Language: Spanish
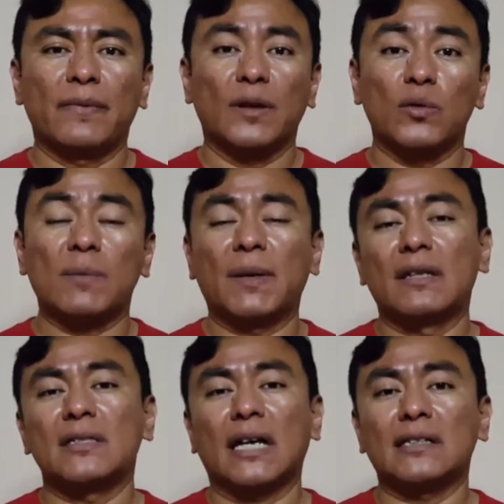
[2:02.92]
de los
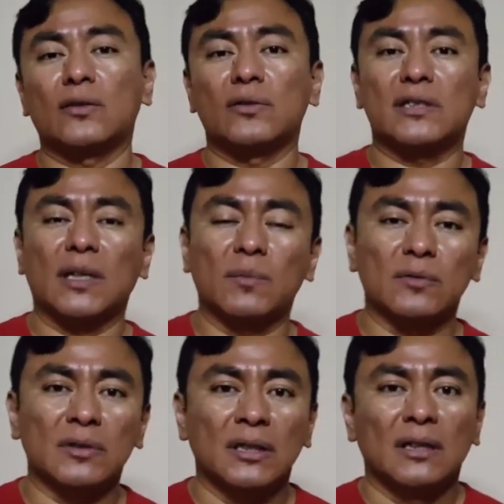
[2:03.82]
aprendizajes a los que
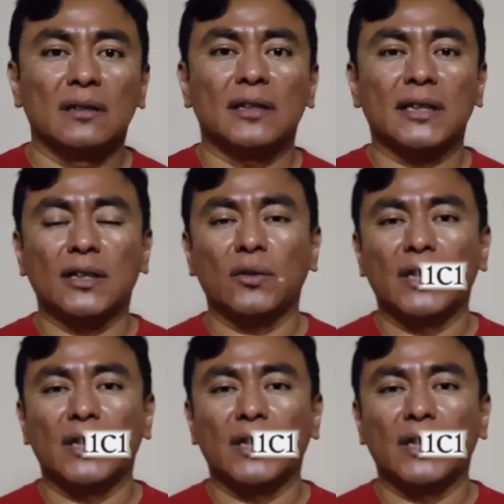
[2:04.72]
estamos tratando de